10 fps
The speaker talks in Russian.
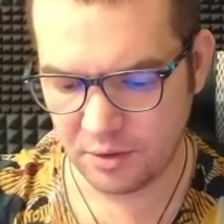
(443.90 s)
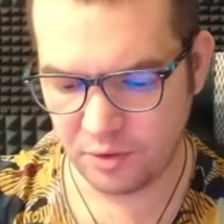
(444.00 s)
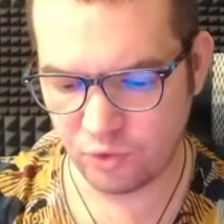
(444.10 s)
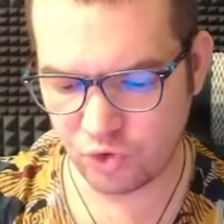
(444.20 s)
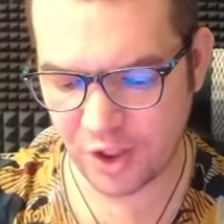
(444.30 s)

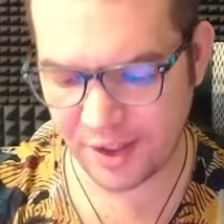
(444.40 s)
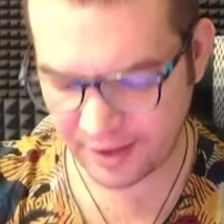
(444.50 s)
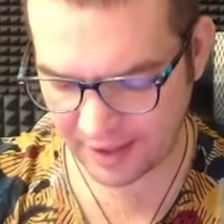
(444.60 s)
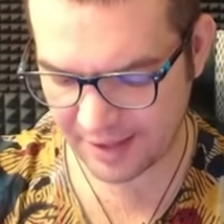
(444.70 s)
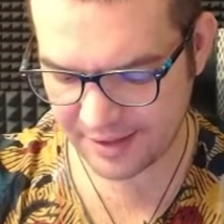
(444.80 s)
Неужели
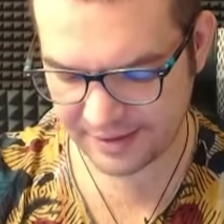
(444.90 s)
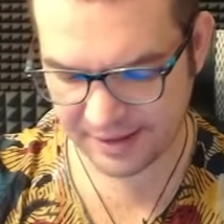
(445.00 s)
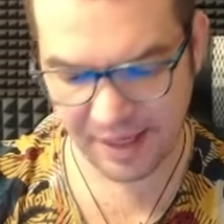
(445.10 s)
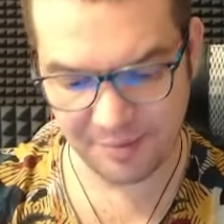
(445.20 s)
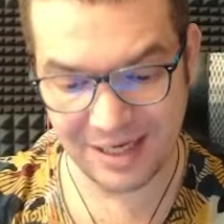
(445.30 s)
наконец
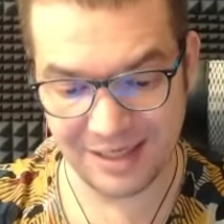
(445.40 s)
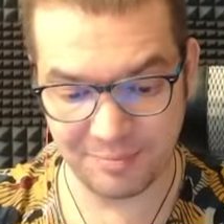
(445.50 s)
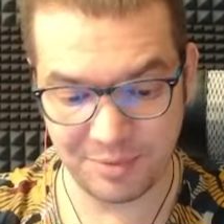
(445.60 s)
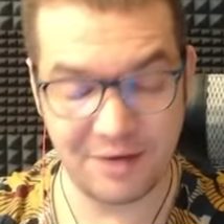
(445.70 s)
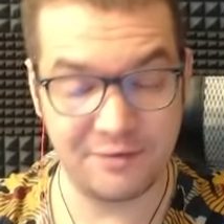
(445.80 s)
нормально,
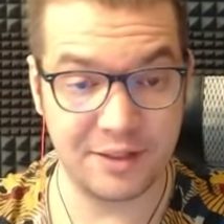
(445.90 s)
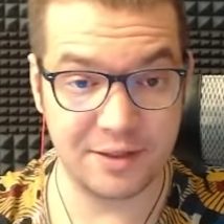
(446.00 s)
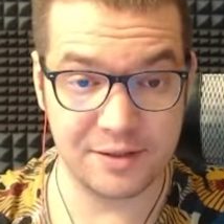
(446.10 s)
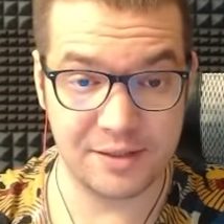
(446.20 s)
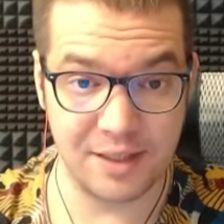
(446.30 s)

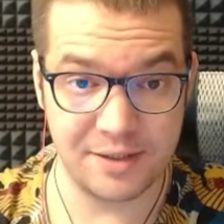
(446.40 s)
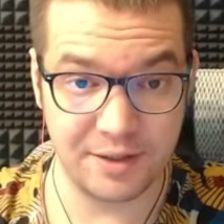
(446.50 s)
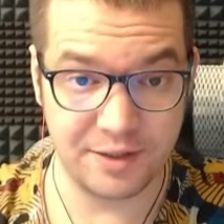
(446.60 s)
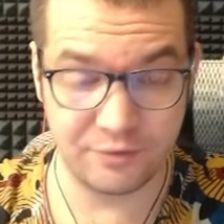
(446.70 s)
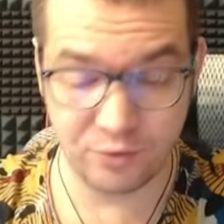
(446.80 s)
плавненько,
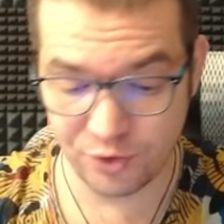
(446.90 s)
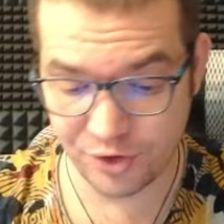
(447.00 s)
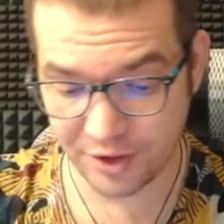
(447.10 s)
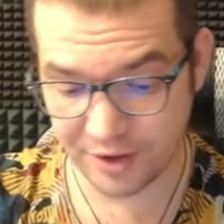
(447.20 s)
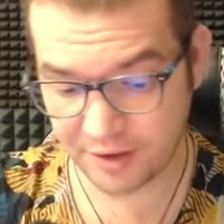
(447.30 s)
сладенько,
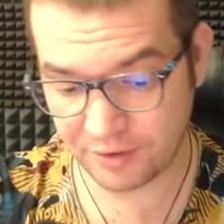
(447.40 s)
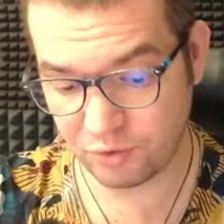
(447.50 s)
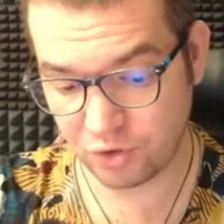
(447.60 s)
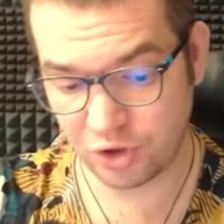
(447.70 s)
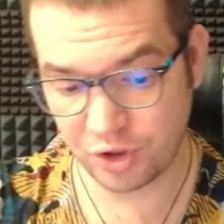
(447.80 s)
вкусненько,
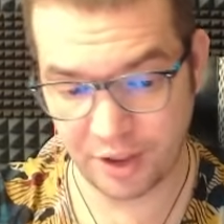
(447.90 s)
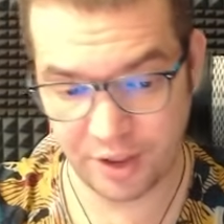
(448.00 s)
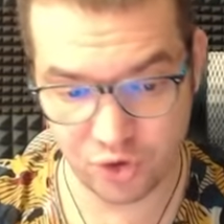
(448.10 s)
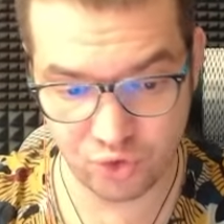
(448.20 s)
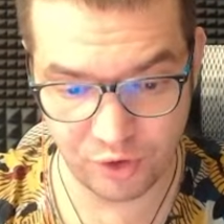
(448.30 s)
очень
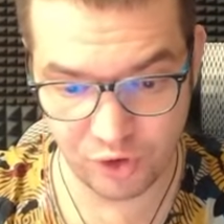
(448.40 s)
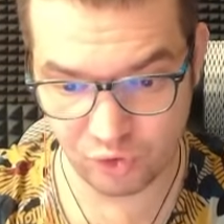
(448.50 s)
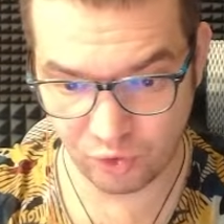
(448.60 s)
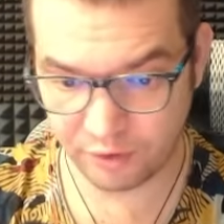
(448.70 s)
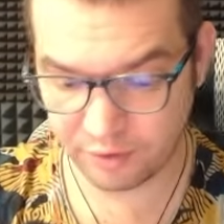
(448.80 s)
хорошо
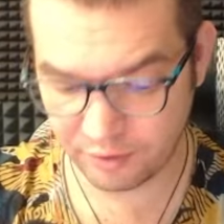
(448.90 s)
идет?